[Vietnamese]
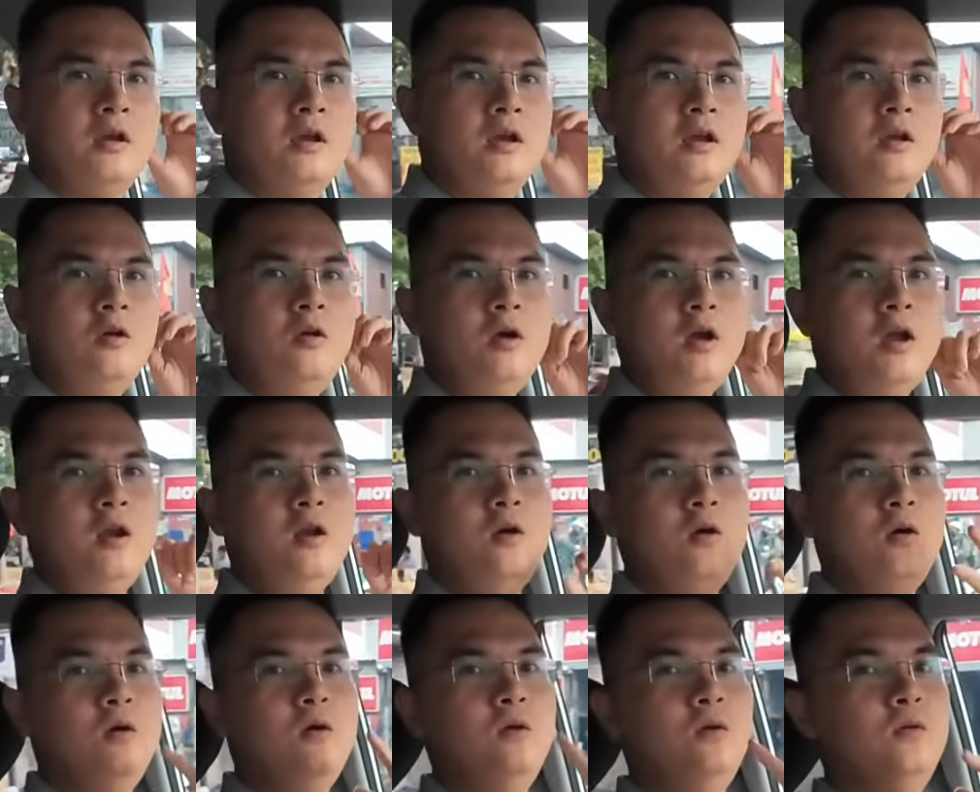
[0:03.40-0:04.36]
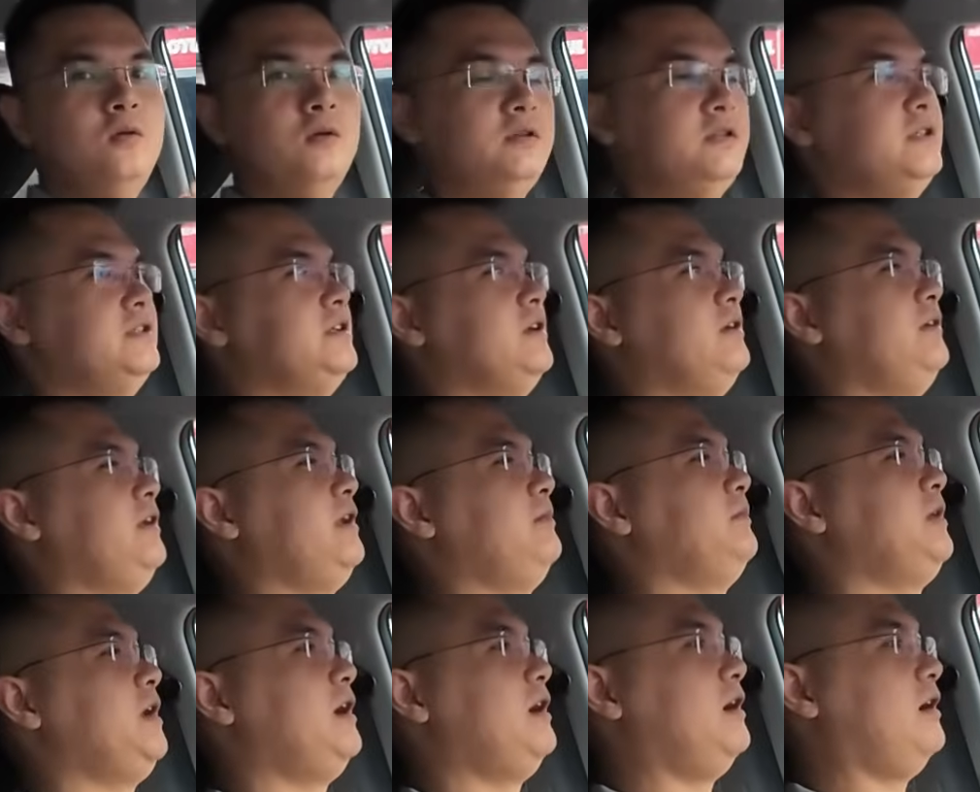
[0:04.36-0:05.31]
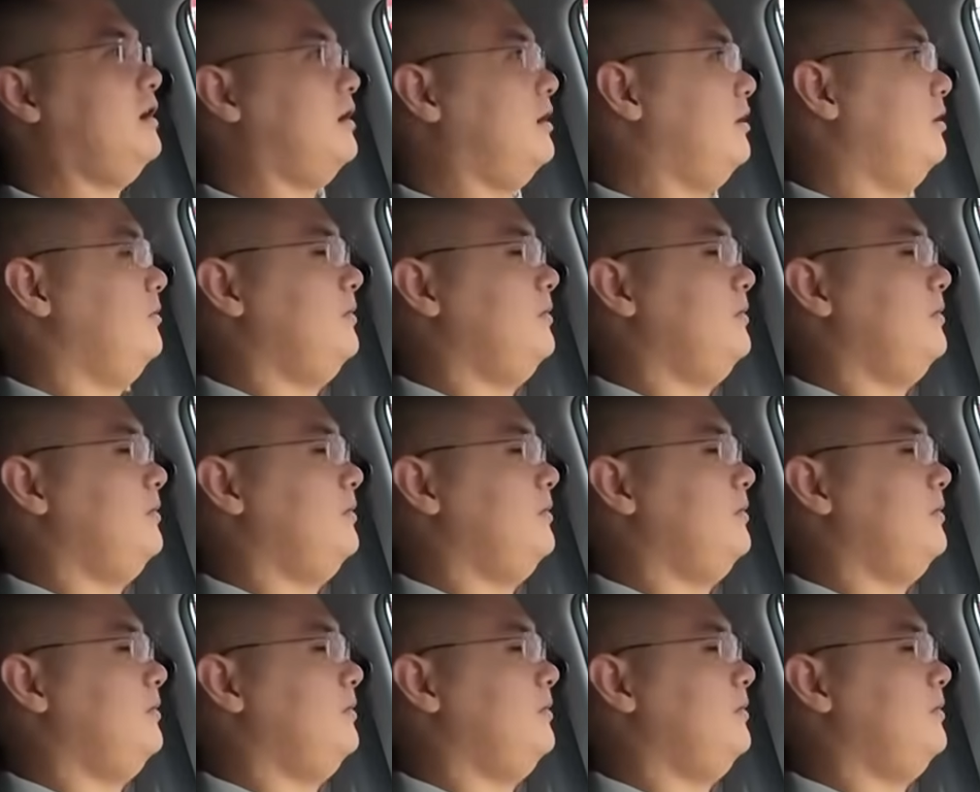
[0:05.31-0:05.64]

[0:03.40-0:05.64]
Hello hello, xin chào anh em nhá.